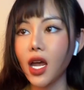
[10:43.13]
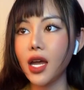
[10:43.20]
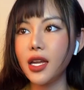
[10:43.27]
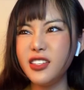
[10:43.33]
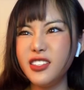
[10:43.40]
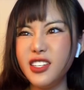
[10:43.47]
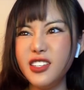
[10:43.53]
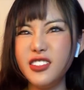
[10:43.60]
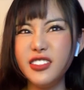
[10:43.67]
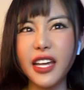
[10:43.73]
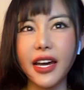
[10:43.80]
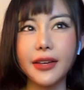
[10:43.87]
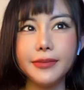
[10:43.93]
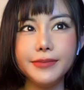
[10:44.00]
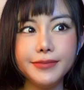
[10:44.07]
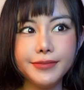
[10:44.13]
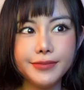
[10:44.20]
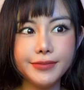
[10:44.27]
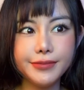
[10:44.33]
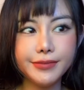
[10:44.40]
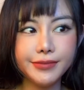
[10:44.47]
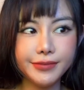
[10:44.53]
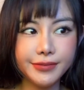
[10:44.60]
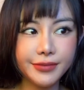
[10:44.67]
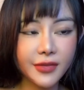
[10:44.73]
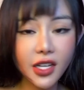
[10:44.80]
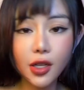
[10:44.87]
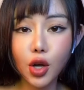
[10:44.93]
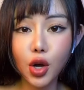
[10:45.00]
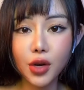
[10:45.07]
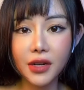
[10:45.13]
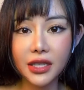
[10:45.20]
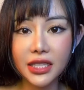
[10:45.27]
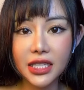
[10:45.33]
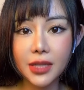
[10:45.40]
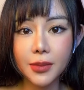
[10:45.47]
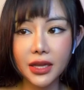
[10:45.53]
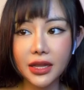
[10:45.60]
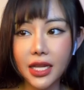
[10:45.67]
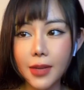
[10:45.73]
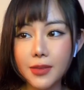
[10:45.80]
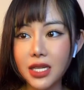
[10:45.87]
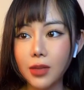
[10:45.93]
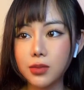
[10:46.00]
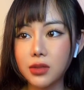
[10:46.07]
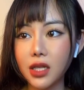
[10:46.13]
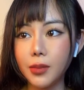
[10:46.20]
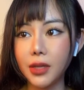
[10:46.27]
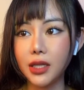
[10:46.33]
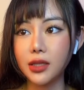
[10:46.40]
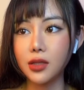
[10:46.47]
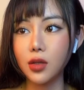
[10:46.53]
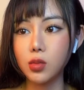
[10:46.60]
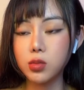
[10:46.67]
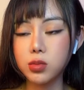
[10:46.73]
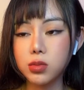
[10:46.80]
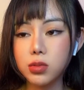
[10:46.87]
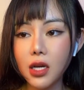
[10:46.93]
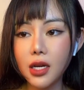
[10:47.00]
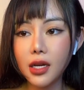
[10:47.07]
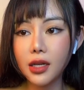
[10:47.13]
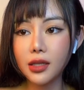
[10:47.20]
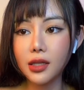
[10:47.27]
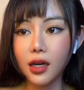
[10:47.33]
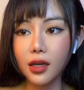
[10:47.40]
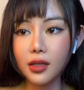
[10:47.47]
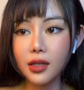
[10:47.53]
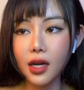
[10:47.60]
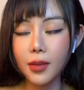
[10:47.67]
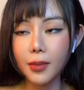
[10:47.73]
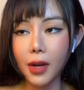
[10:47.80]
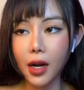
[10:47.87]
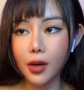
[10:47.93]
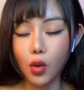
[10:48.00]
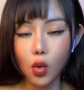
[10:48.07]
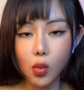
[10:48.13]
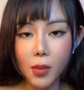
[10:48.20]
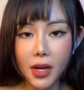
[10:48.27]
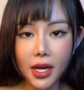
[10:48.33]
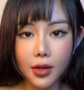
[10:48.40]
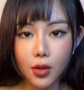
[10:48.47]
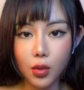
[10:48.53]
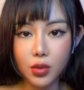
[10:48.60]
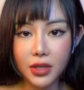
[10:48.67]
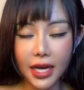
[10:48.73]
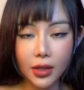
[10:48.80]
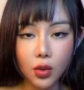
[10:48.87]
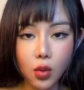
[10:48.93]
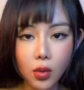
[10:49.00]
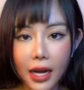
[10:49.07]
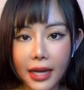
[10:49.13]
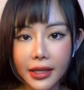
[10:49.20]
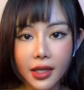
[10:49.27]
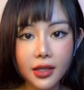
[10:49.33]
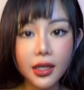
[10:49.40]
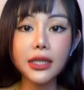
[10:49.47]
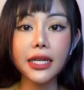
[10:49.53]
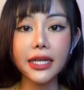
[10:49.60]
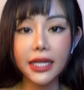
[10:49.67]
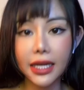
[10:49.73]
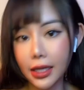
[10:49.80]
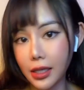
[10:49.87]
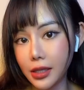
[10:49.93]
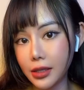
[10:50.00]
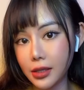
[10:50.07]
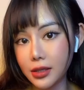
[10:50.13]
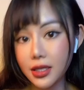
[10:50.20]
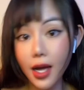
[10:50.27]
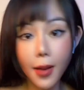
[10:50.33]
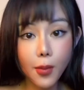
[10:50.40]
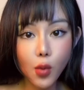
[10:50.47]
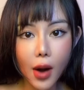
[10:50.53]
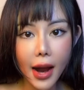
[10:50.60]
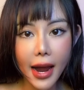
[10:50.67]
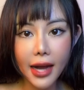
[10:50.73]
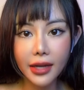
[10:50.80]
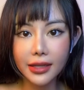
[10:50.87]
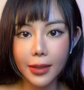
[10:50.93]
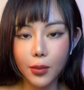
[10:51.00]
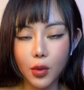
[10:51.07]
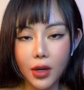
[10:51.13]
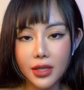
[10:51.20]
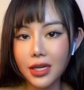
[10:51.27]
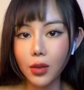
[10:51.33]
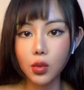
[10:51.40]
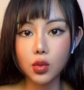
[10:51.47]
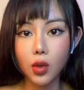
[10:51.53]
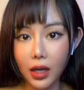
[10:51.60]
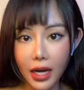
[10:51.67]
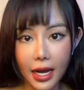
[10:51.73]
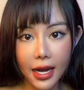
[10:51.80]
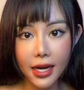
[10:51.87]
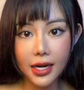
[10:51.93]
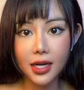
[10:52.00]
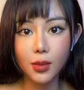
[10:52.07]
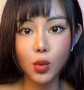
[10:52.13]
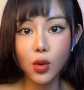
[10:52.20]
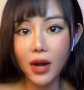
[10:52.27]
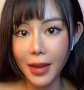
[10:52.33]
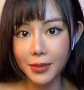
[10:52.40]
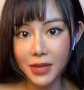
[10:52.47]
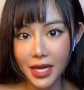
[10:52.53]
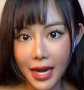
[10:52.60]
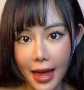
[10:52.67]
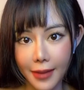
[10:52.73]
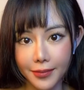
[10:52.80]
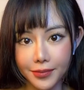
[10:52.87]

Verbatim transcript: gì nữa nha ừ, thế thôi và khi mình tiêm xong thì mình cũng đừng nên mà rượu bia rượu chè thuốc lá chứ thích này kia sớm quá tầm khoảng xong tuần lễ đi đừng muốn làm gì làm